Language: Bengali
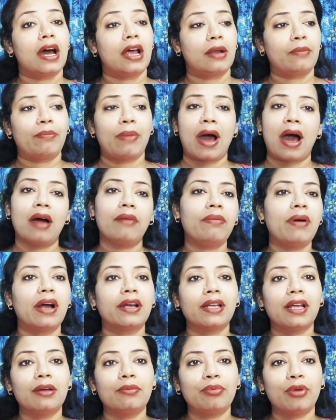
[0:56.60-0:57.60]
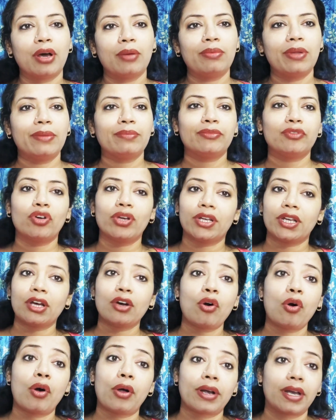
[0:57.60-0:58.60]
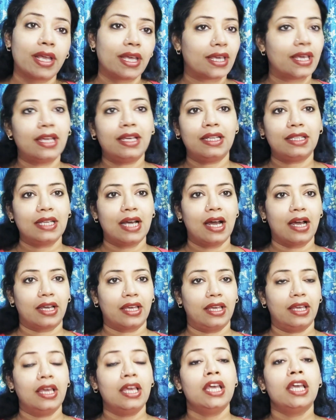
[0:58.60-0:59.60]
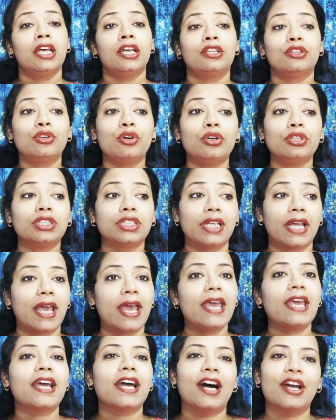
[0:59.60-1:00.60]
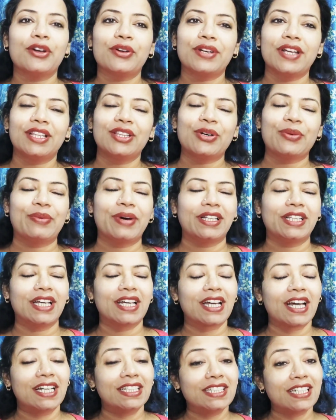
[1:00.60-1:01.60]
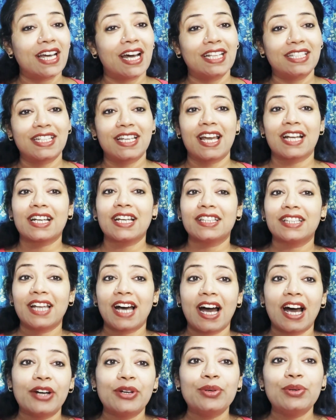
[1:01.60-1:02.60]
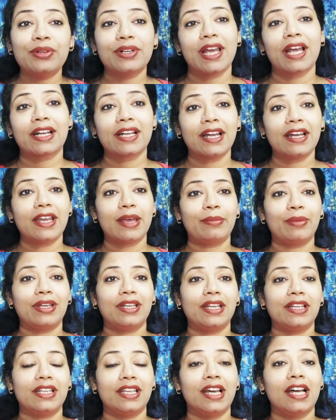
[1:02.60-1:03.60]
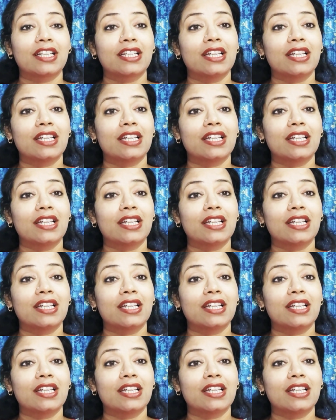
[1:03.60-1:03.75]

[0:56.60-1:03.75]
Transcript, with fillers: আর পা ফাটার প্রবলেম তো এটা অনেকেরই থাকে তো সেই কারণে তোমাদের কাছে আজকে একটা দারুণ একটা রেমেডি নিয়ে